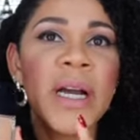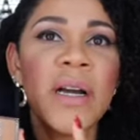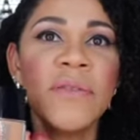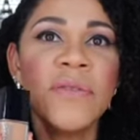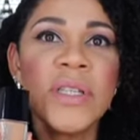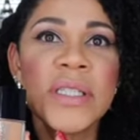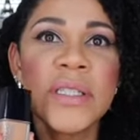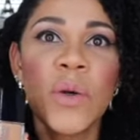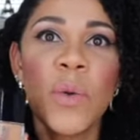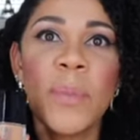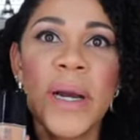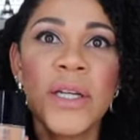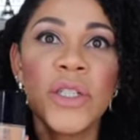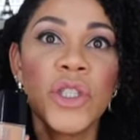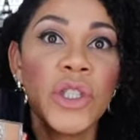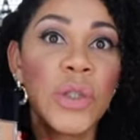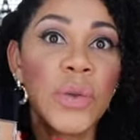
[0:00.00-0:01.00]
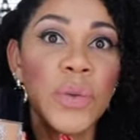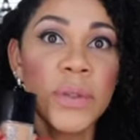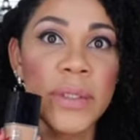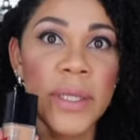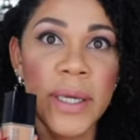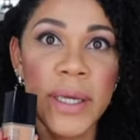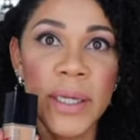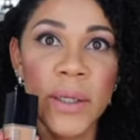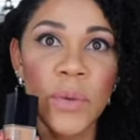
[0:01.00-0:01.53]
A versão matte eu
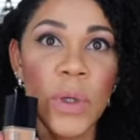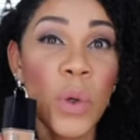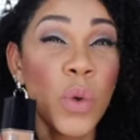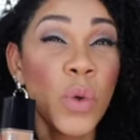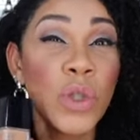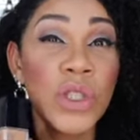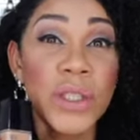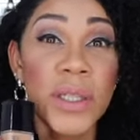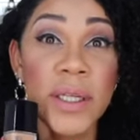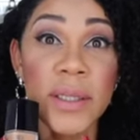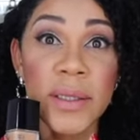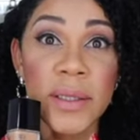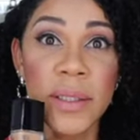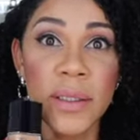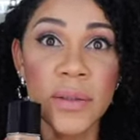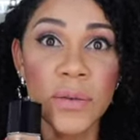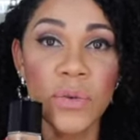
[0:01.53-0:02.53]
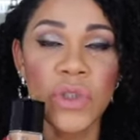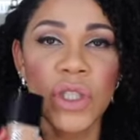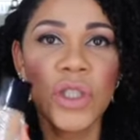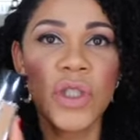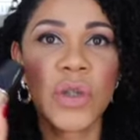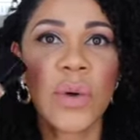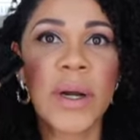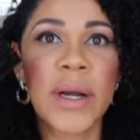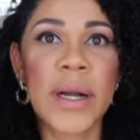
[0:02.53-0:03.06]
tenho. Eu gostei tanto,
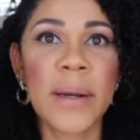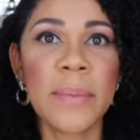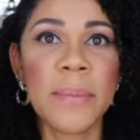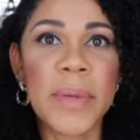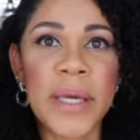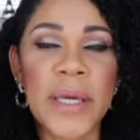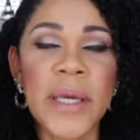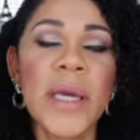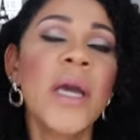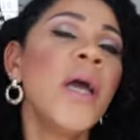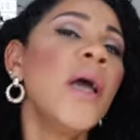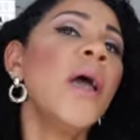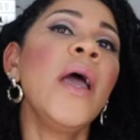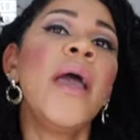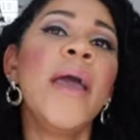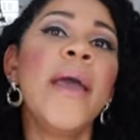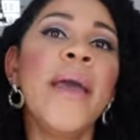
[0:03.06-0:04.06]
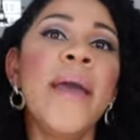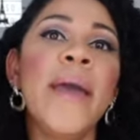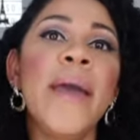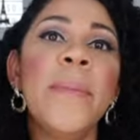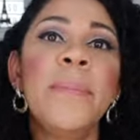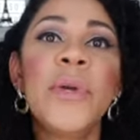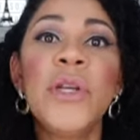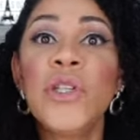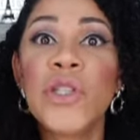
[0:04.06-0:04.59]
gente, que eu acabei
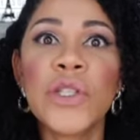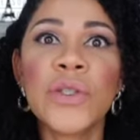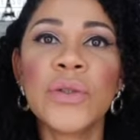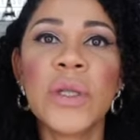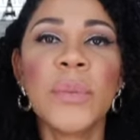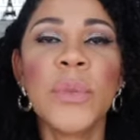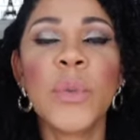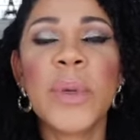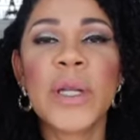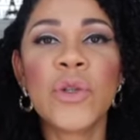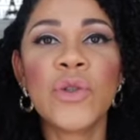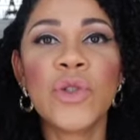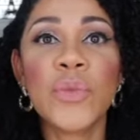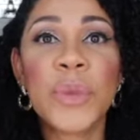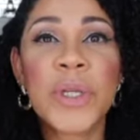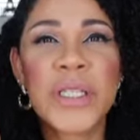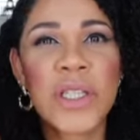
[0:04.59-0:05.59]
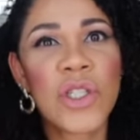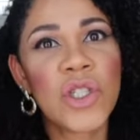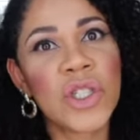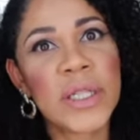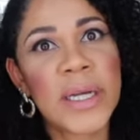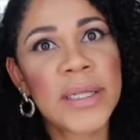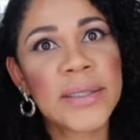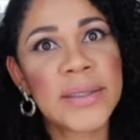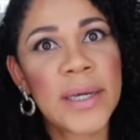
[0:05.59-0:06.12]
é, pedindo, né, meu marido de presente de
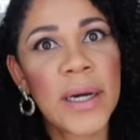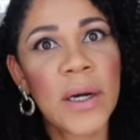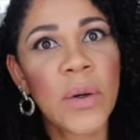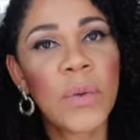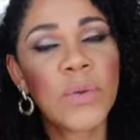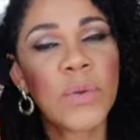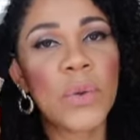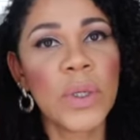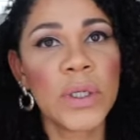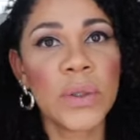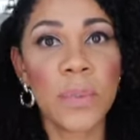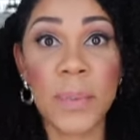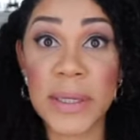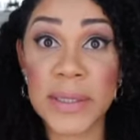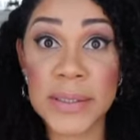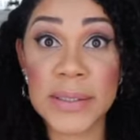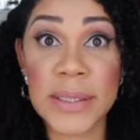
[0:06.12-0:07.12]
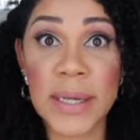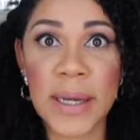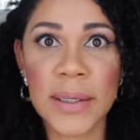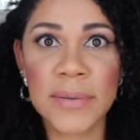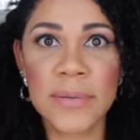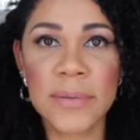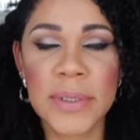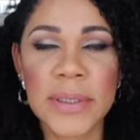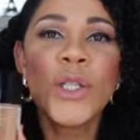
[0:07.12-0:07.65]
Natal do ano
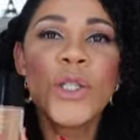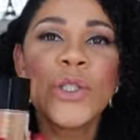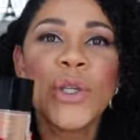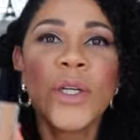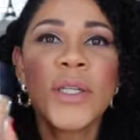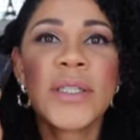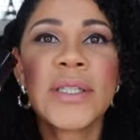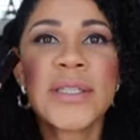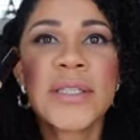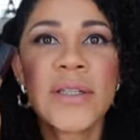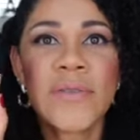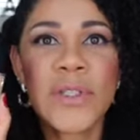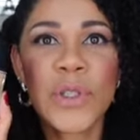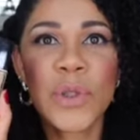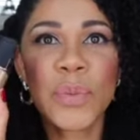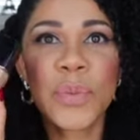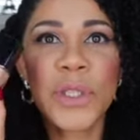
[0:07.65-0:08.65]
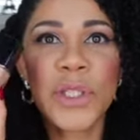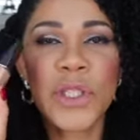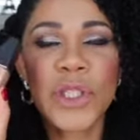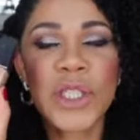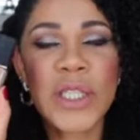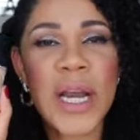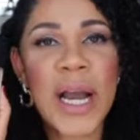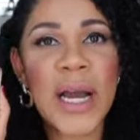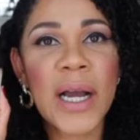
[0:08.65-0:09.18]
passado, né? Só que dessa vez eu
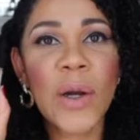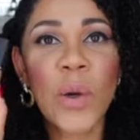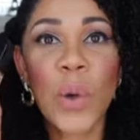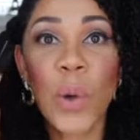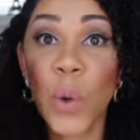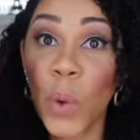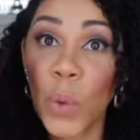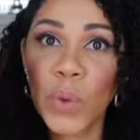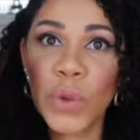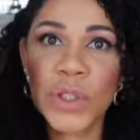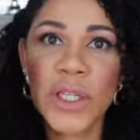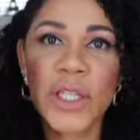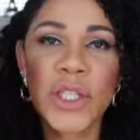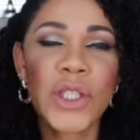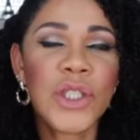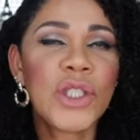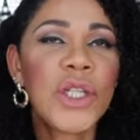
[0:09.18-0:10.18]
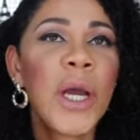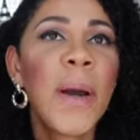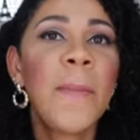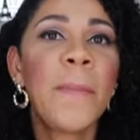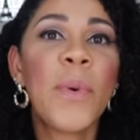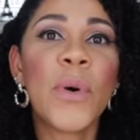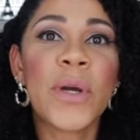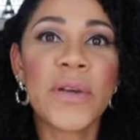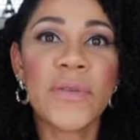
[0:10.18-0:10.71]
pedi a glow, gente.
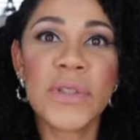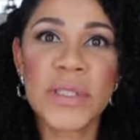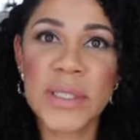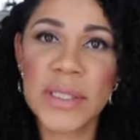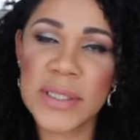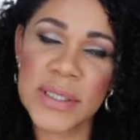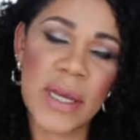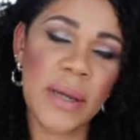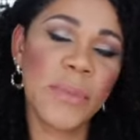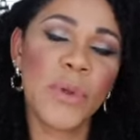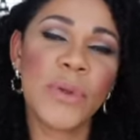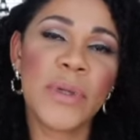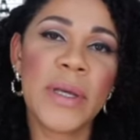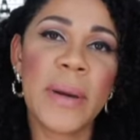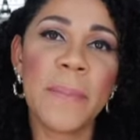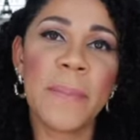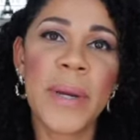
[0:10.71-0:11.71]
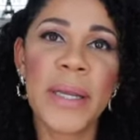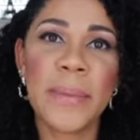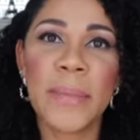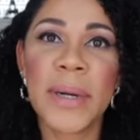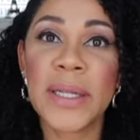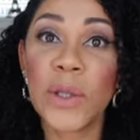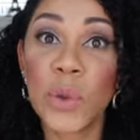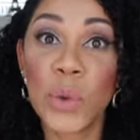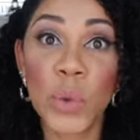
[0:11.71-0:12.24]
Porque vocês sabem, eu tenho a pele
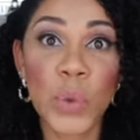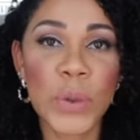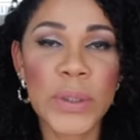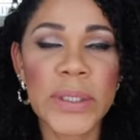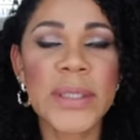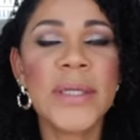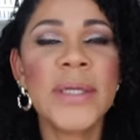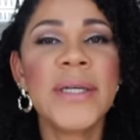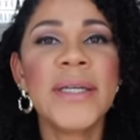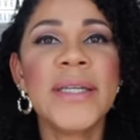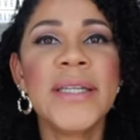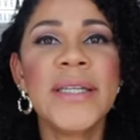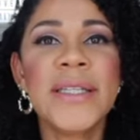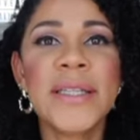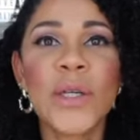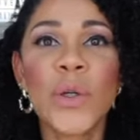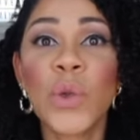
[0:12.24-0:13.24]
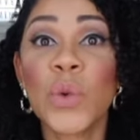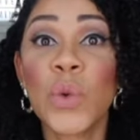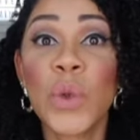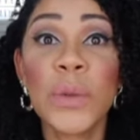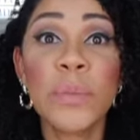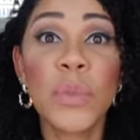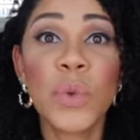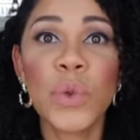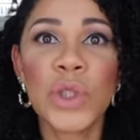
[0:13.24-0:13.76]
madura. Então eu tô
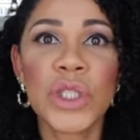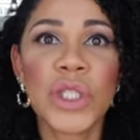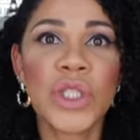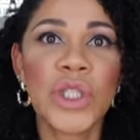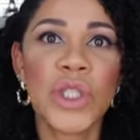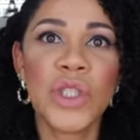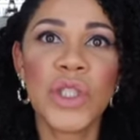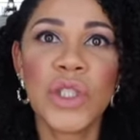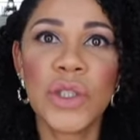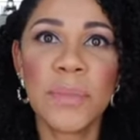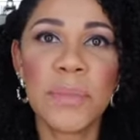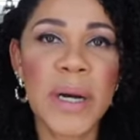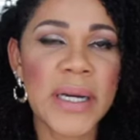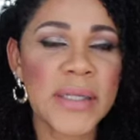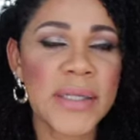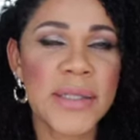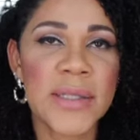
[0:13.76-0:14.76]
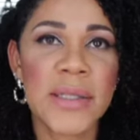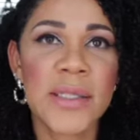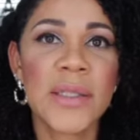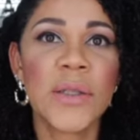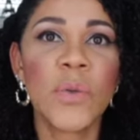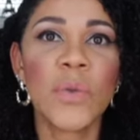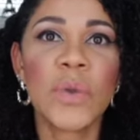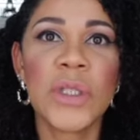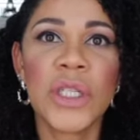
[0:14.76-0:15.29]
em busca, gente, de base assim que
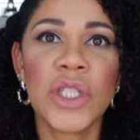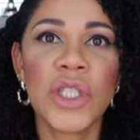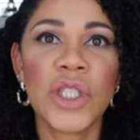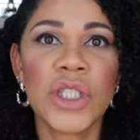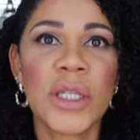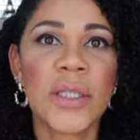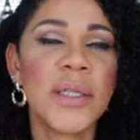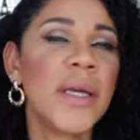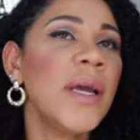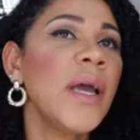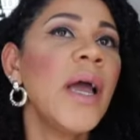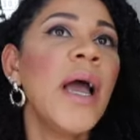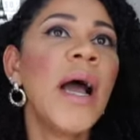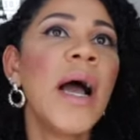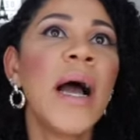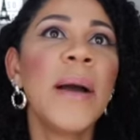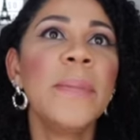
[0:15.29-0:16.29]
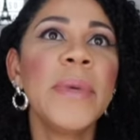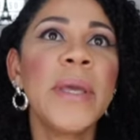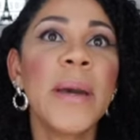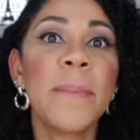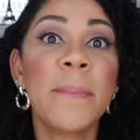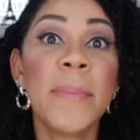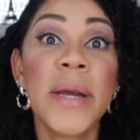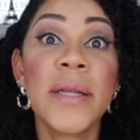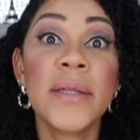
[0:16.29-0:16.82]
não deixa, né, a minha
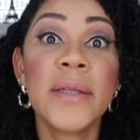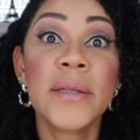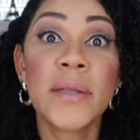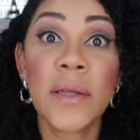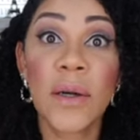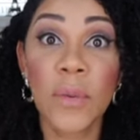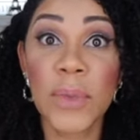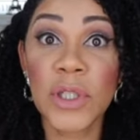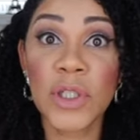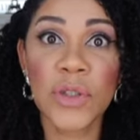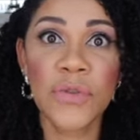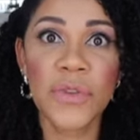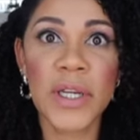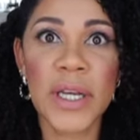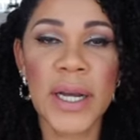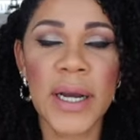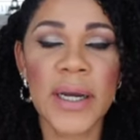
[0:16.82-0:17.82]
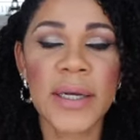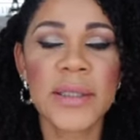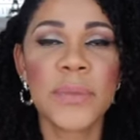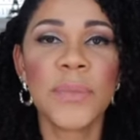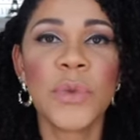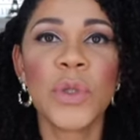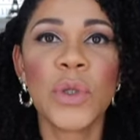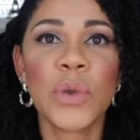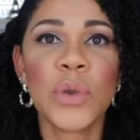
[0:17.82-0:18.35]
pele tão matificada,
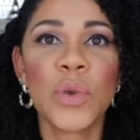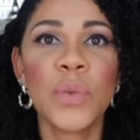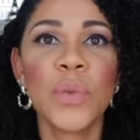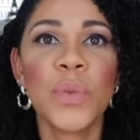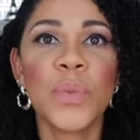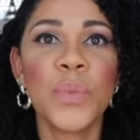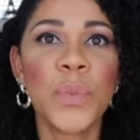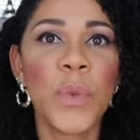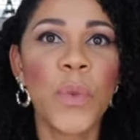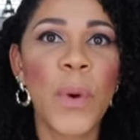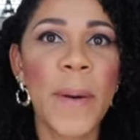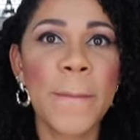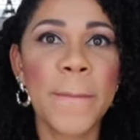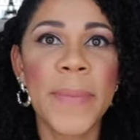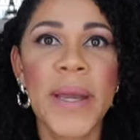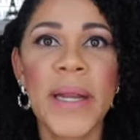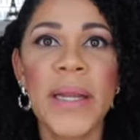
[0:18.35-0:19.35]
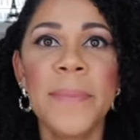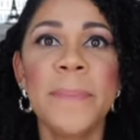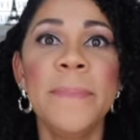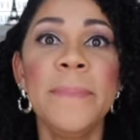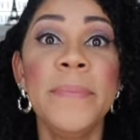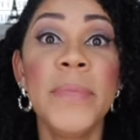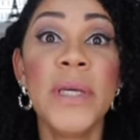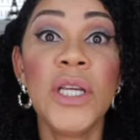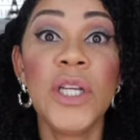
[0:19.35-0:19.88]
porque eu tô uma pele
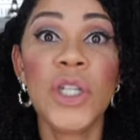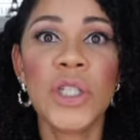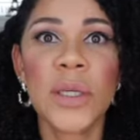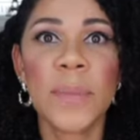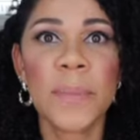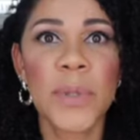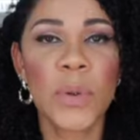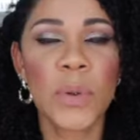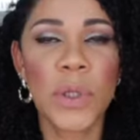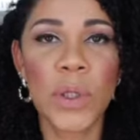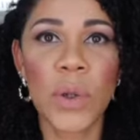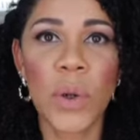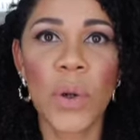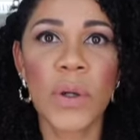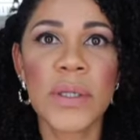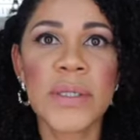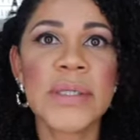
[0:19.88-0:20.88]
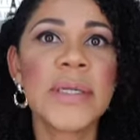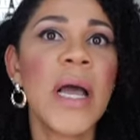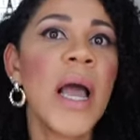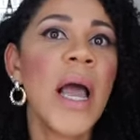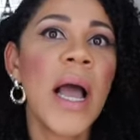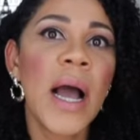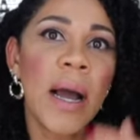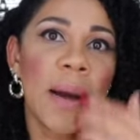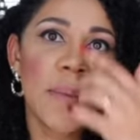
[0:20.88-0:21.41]
mista para oleosa.
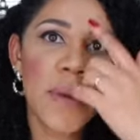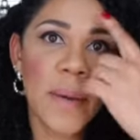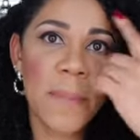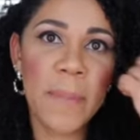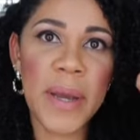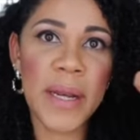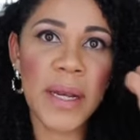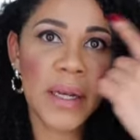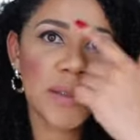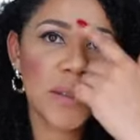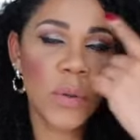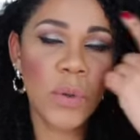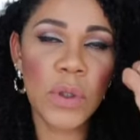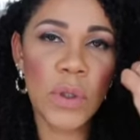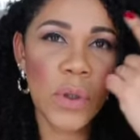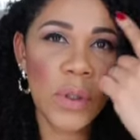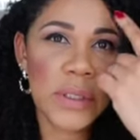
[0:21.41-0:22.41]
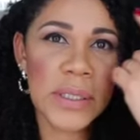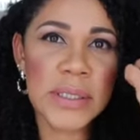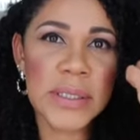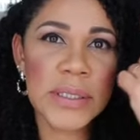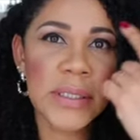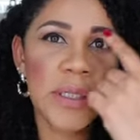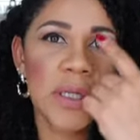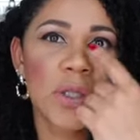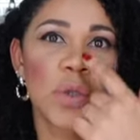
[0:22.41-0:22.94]
A minha pele ela tá oleosa
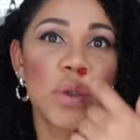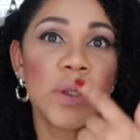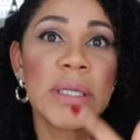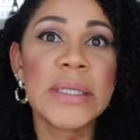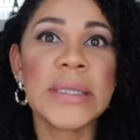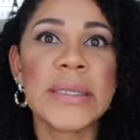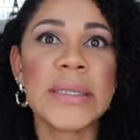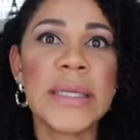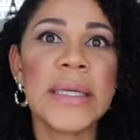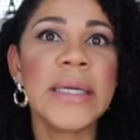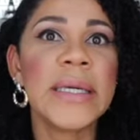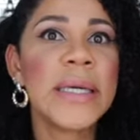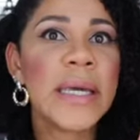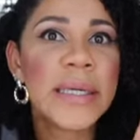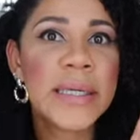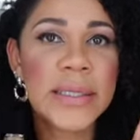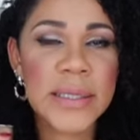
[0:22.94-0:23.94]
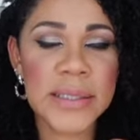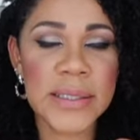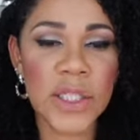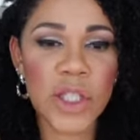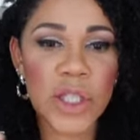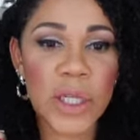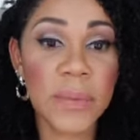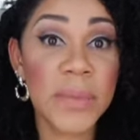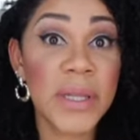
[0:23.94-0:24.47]
assim na zona T e aqui nas
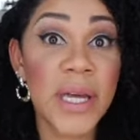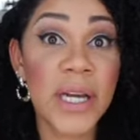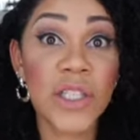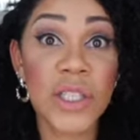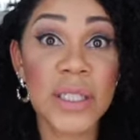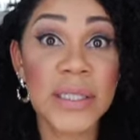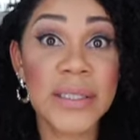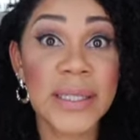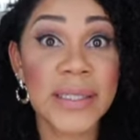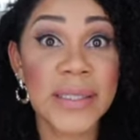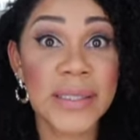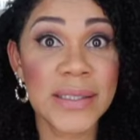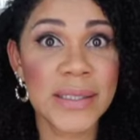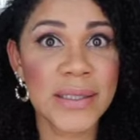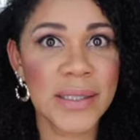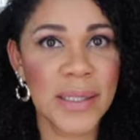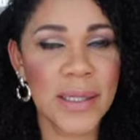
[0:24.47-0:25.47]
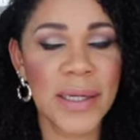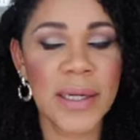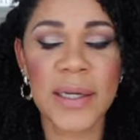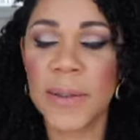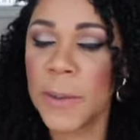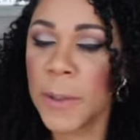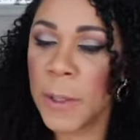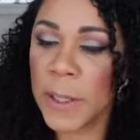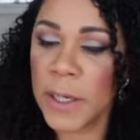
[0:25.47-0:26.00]
extremidades ela tá seca.